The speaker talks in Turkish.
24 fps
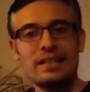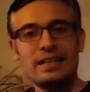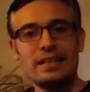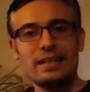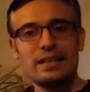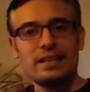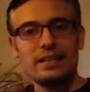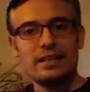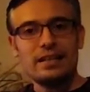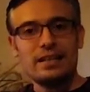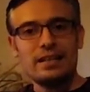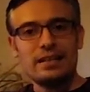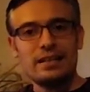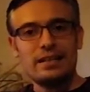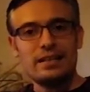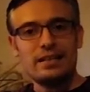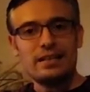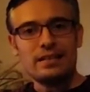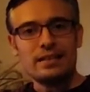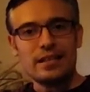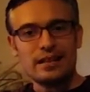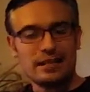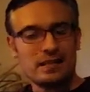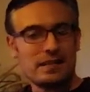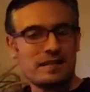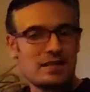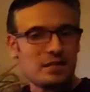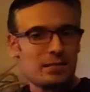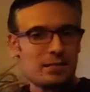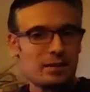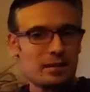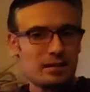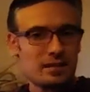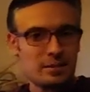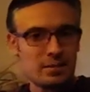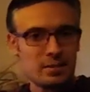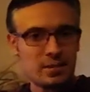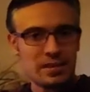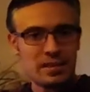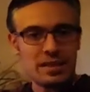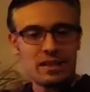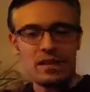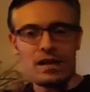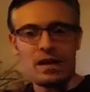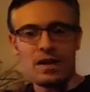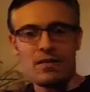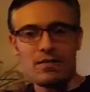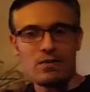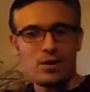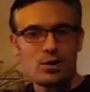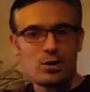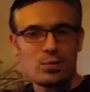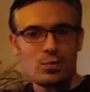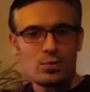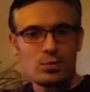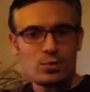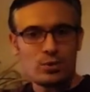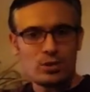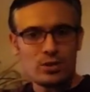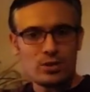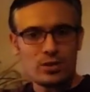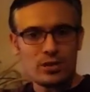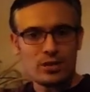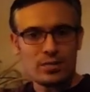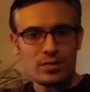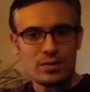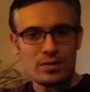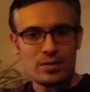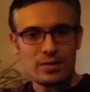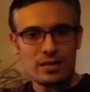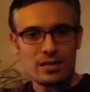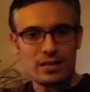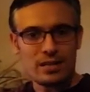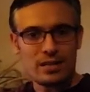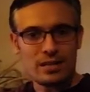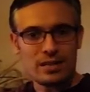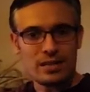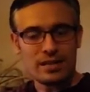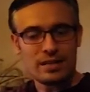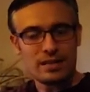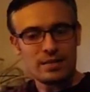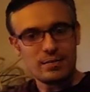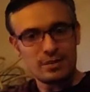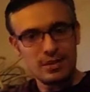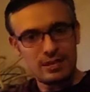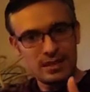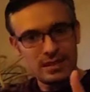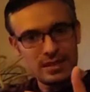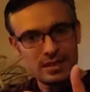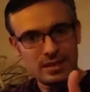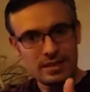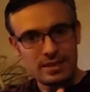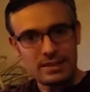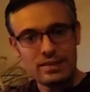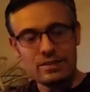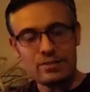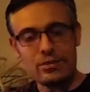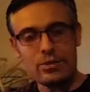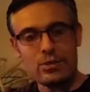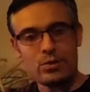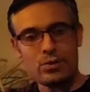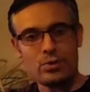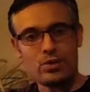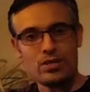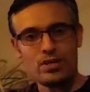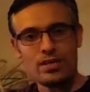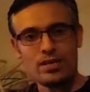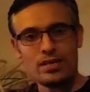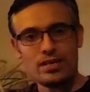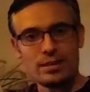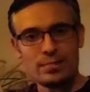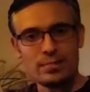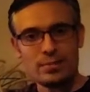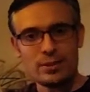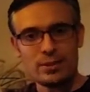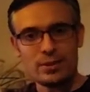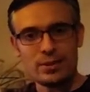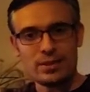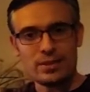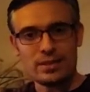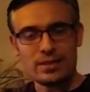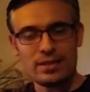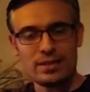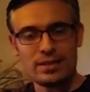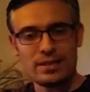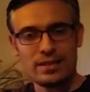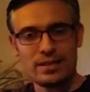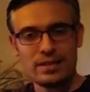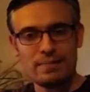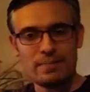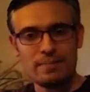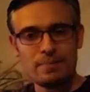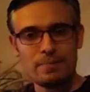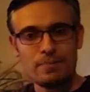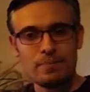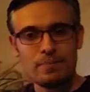Ee, yakın zamanda bitkili akvaryum kuracağımızla alakalı bir e, görsel iletmiştik sizlere.